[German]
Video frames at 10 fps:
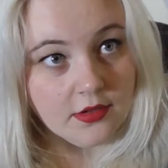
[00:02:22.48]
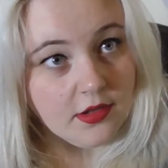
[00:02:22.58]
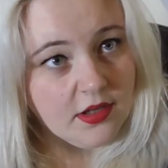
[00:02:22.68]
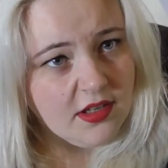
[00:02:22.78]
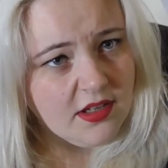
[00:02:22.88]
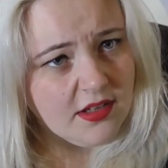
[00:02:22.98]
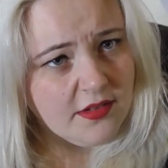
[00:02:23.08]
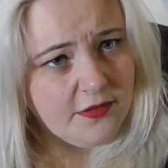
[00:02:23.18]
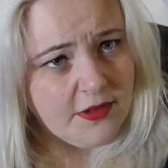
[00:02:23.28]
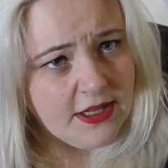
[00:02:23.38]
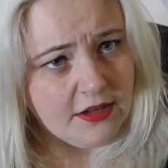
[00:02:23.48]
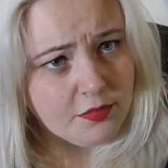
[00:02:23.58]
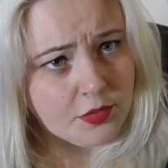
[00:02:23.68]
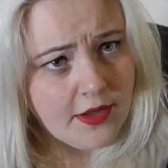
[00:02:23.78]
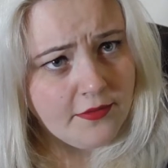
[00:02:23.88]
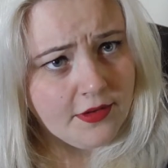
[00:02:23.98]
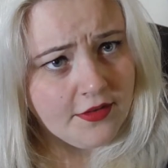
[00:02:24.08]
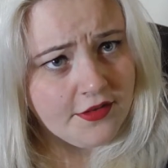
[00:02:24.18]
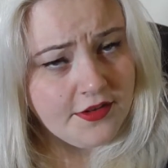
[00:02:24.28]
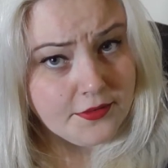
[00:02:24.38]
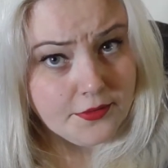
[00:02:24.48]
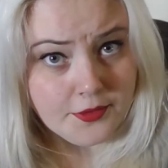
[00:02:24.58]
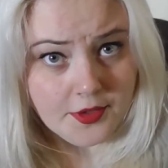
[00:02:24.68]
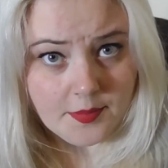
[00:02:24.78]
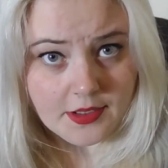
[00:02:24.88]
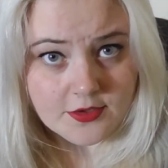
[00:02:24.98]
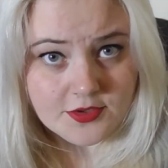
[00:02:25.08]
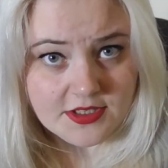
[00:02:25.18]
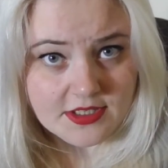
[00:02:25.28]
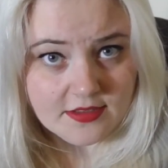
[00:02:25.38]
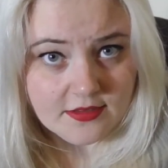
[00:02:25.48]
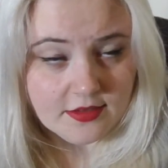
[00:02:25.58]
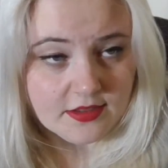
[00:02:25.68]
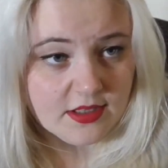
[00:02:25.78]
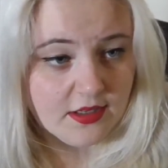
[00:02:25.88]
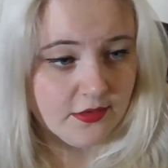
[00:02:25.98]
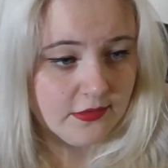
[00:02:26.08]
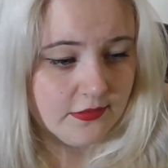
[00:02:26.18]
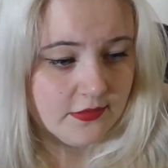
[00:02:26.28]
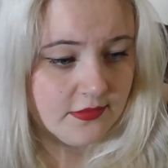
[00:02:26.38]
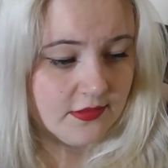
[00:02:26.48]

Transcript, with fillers: Äh, Pflegespray für Gesicht und Körper steht hinten noch drauf.